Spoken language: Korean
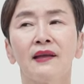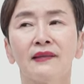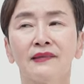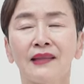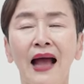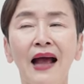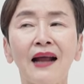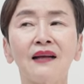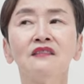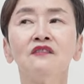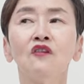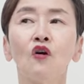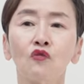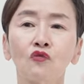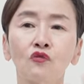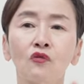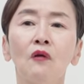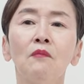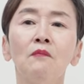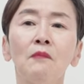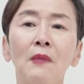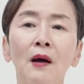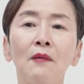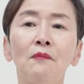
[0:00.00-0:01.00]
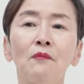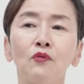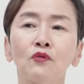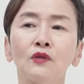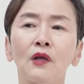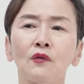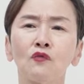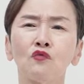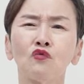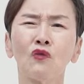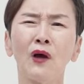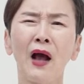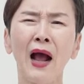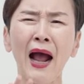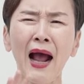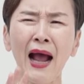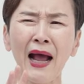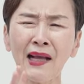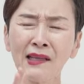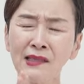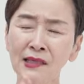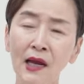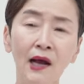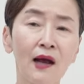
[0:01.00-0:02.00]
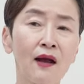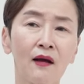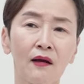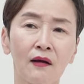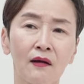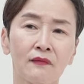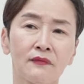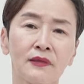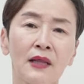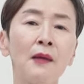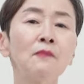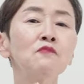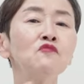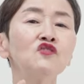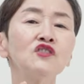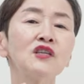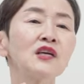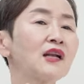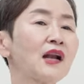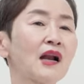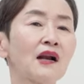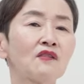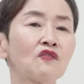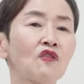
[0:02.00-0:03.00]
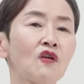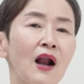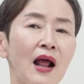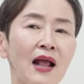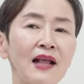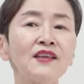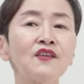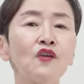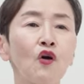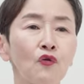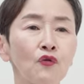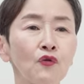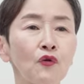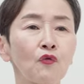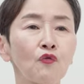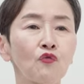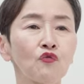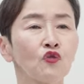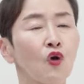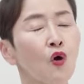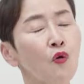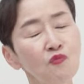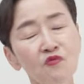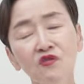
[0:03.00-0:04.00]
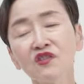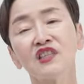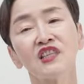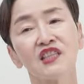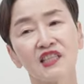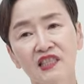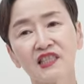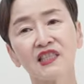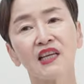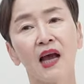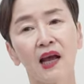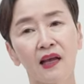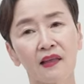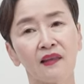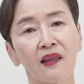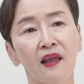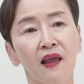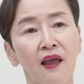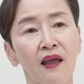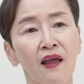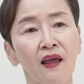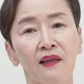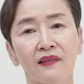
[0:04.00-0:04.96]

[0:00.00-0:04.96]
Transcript: 다른 어떤 마음보다도 가장 내 문제라는 걸 알기 어렵고 너무 진짜 같아.